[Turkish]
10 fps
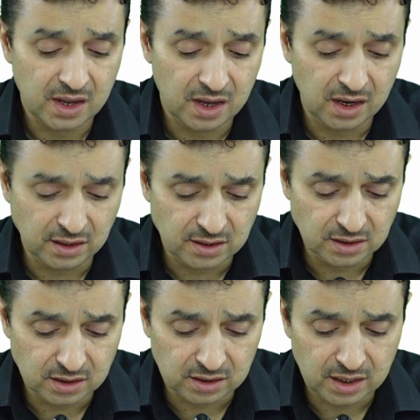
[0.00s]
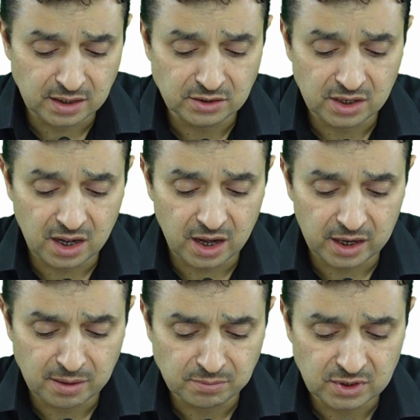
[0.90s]
helal kıldıklarını da
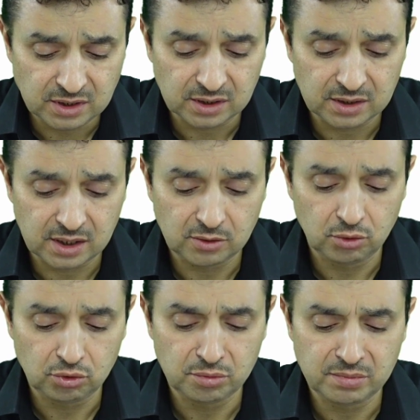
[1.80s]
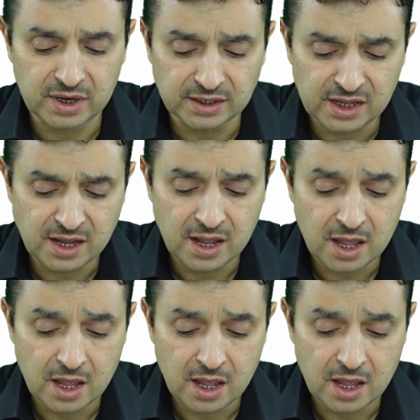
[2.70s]
haram kıldıkları hükümlerde